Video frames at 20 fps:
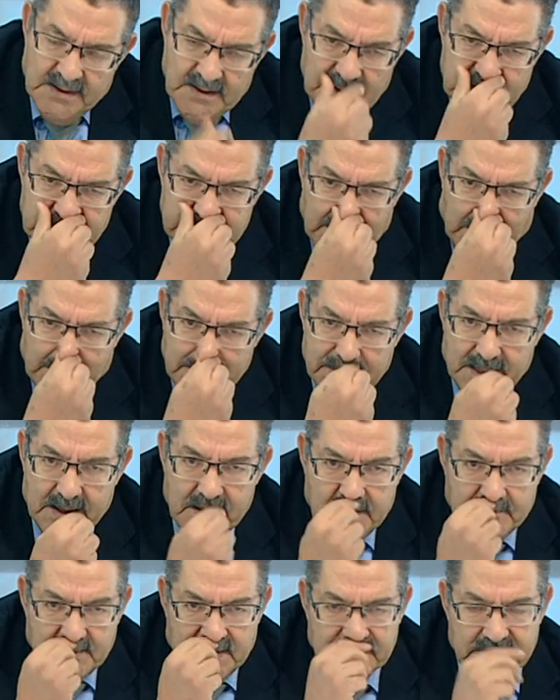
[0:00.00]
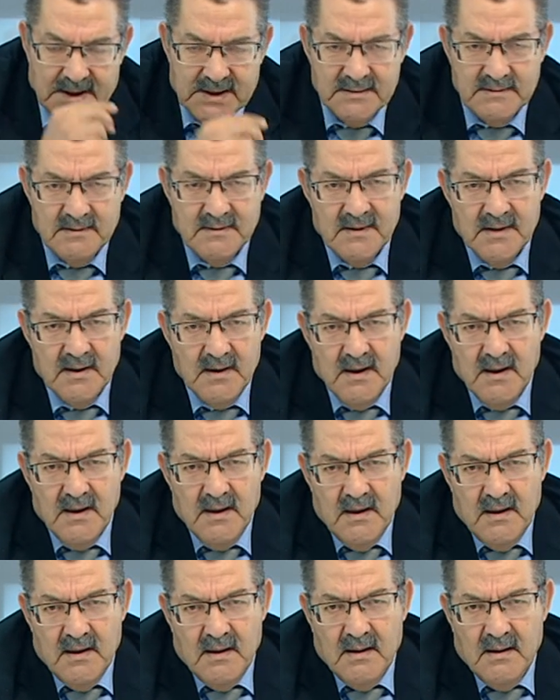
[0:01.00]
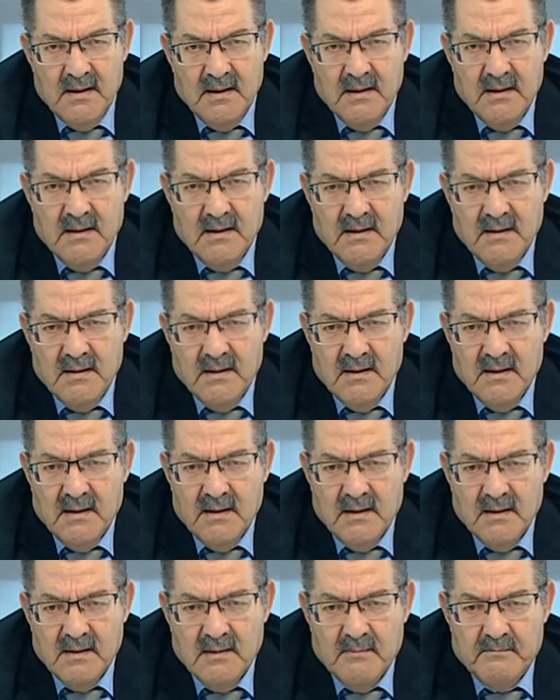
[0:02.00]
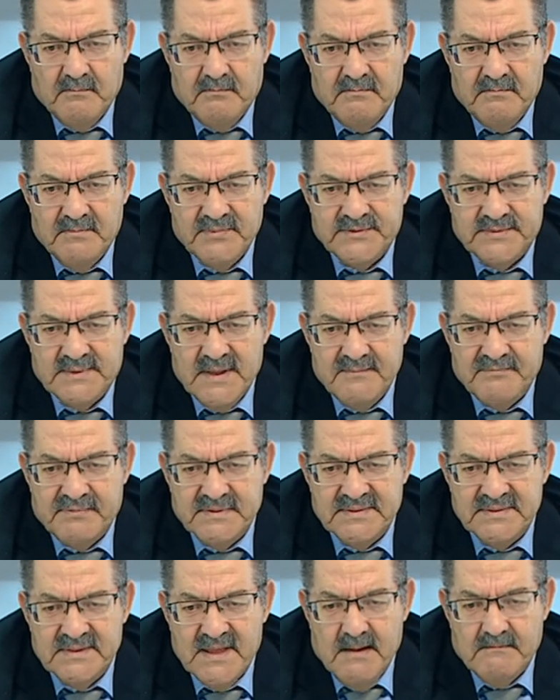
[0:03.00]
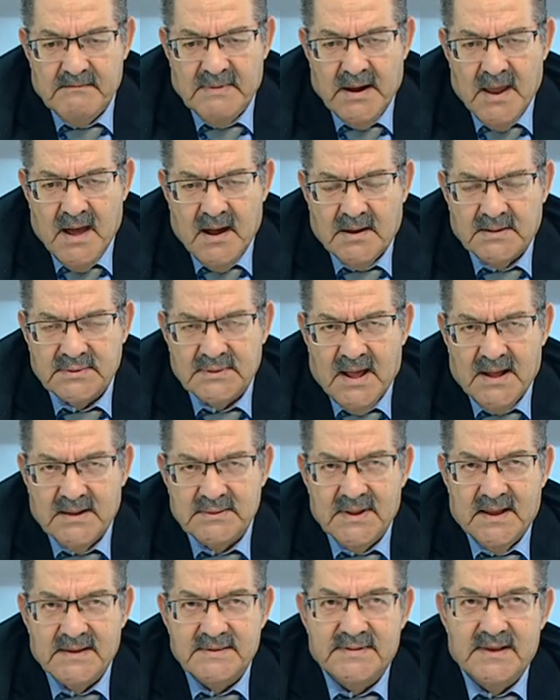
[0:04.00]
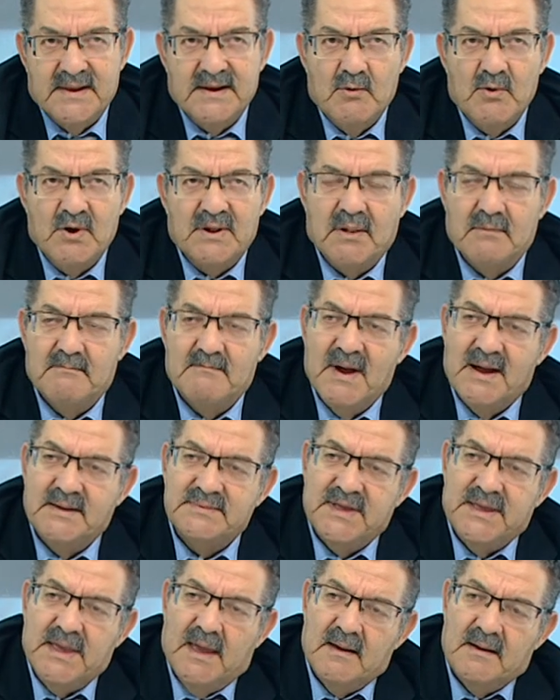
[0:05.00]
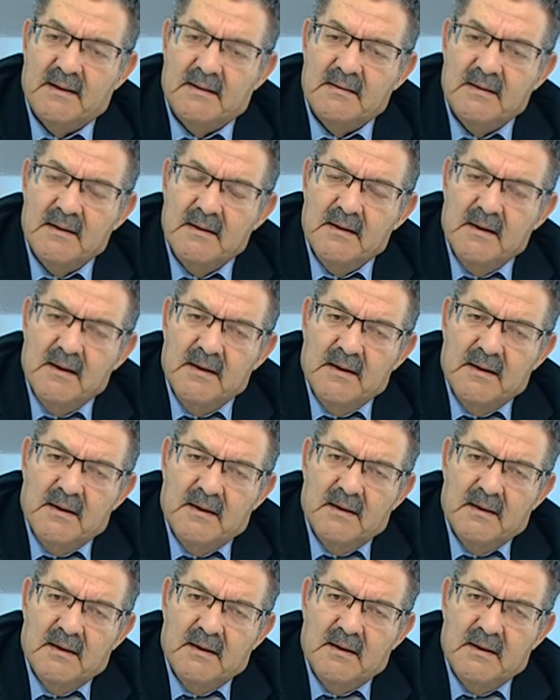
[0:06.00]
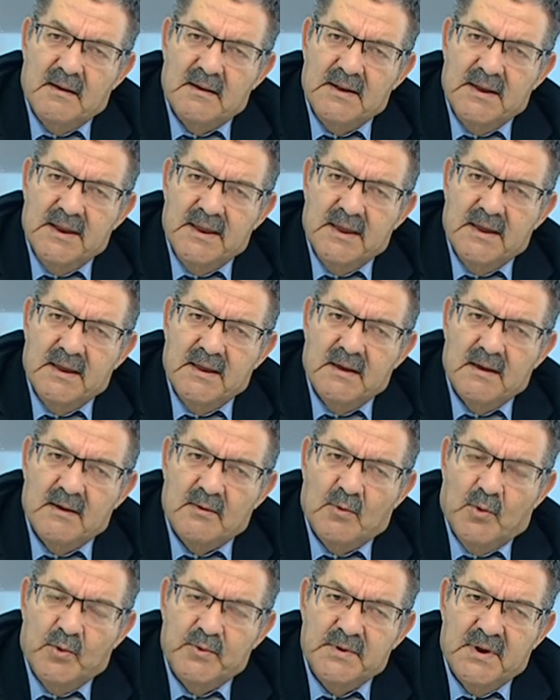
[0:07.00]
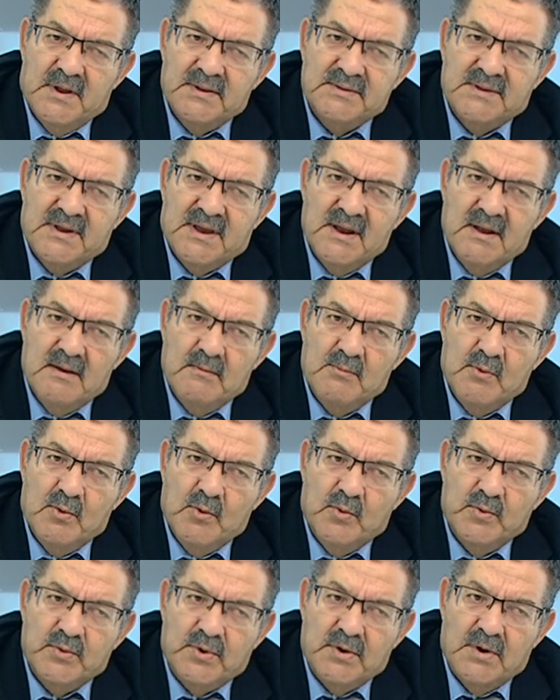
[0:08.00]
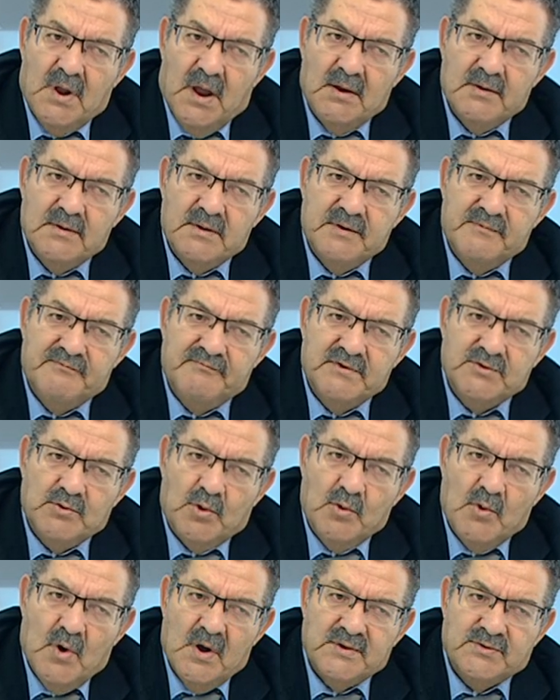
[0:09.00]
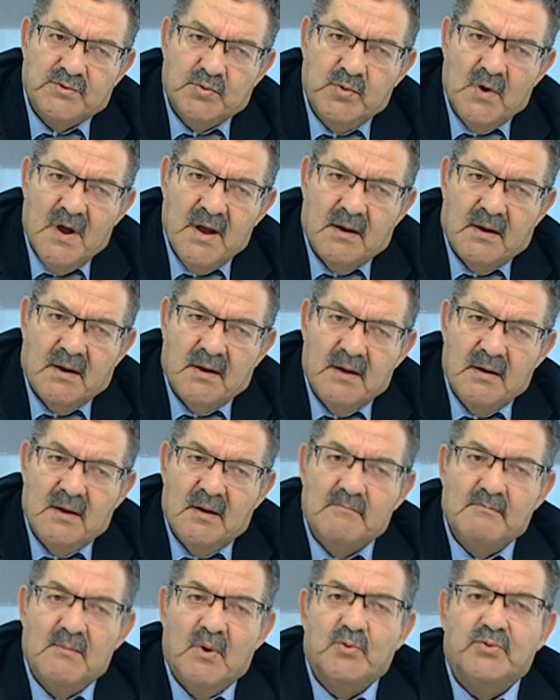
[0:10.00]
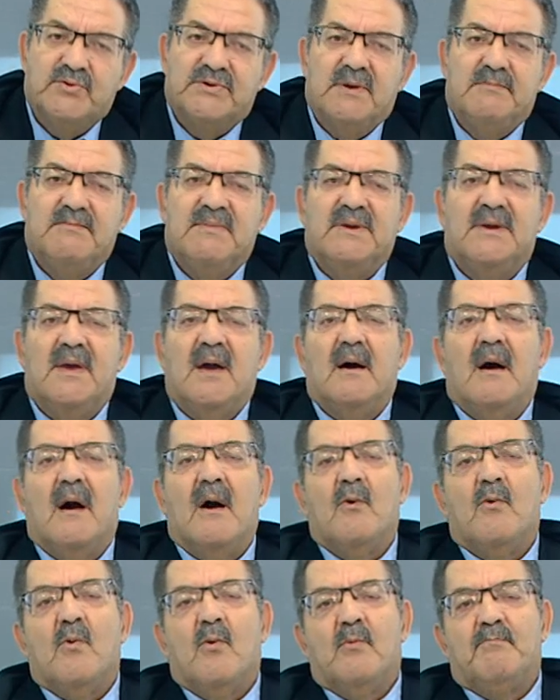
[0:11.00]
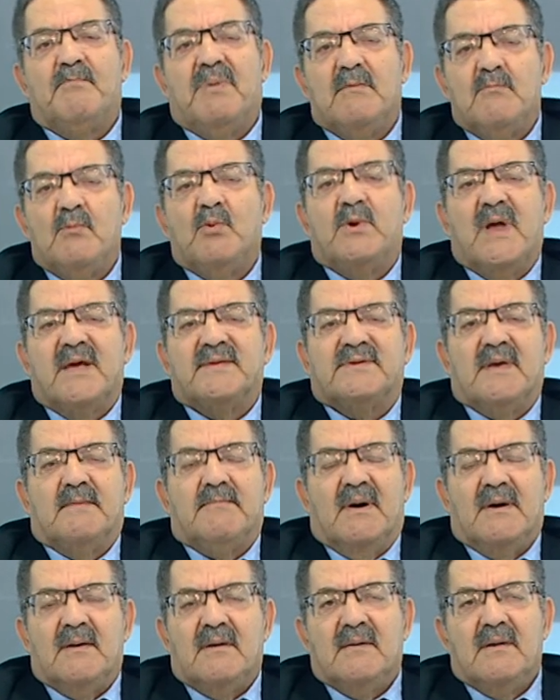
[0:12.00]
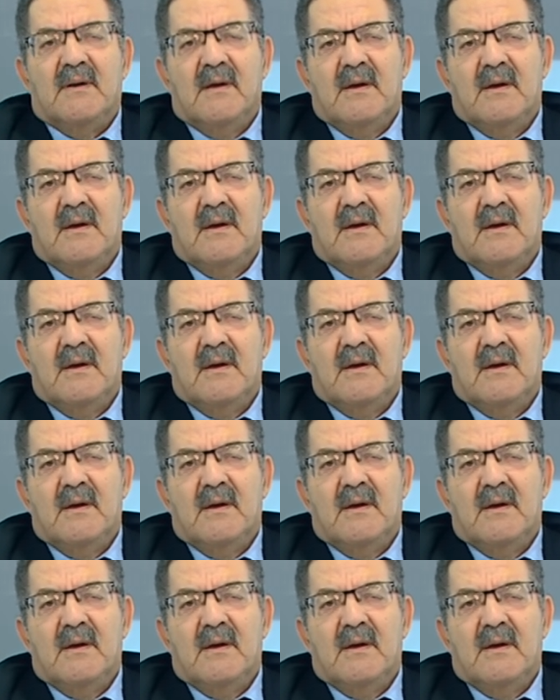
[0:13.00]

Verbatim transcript: اللي تحضر رمضان نعم آه استفدنا من الاخطاء تاع السنوات الماضيه نعم. اللي كنا نتكلموا نحن نفتحوا اسواق موسميه او بالمناسبه